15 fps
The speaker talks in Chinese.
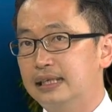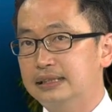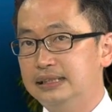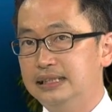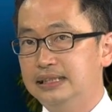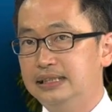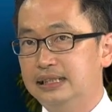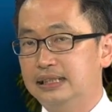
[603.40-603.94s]

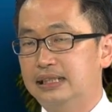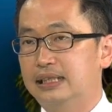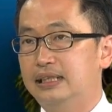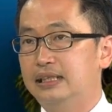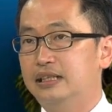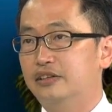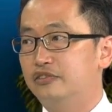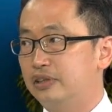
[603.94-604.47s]
进行的
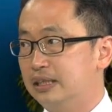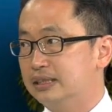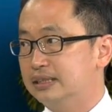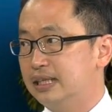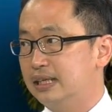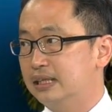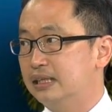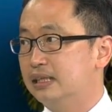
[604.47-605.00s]
一个方
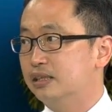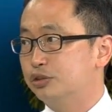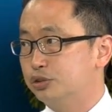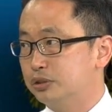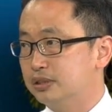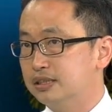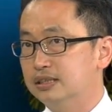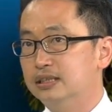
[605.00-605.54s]
向、一个
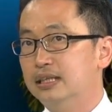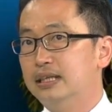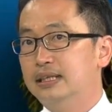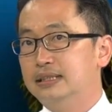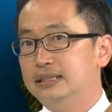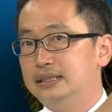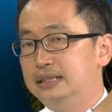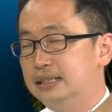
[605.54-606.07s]
趋势，
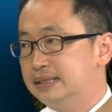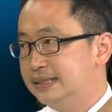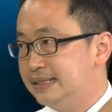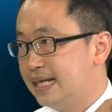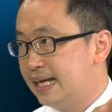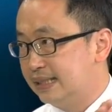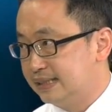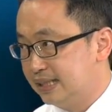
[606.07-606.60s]
是一个
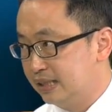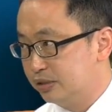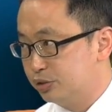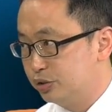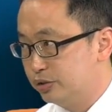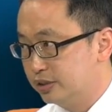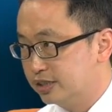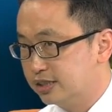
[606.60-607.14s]
下降
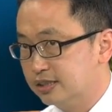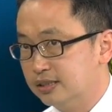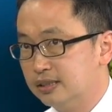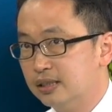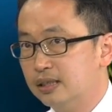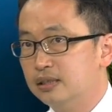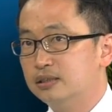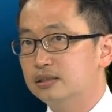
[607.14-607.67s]
趋势，
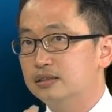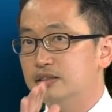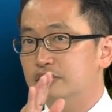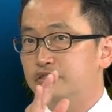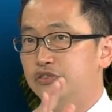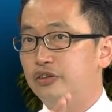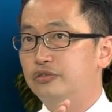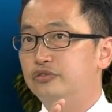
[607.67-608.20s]
就是
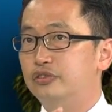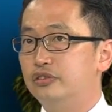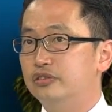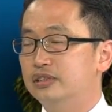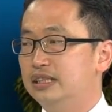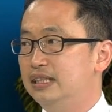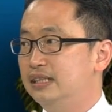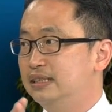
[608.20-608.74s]
峰峰
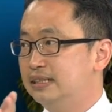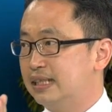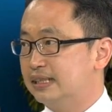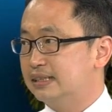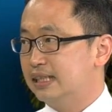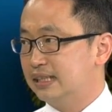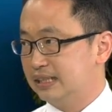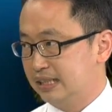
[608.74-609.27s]
低加
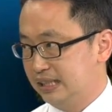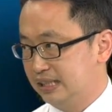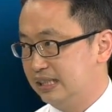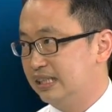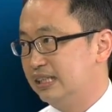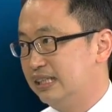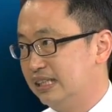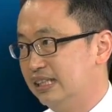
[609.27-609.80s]
上低
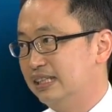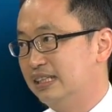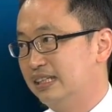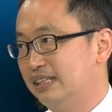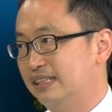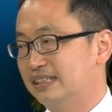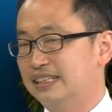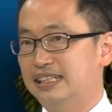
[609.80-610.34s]
低低的
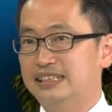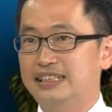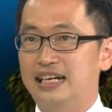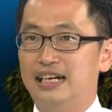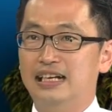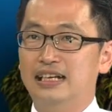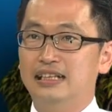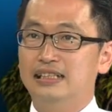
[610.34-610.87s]
一个现象。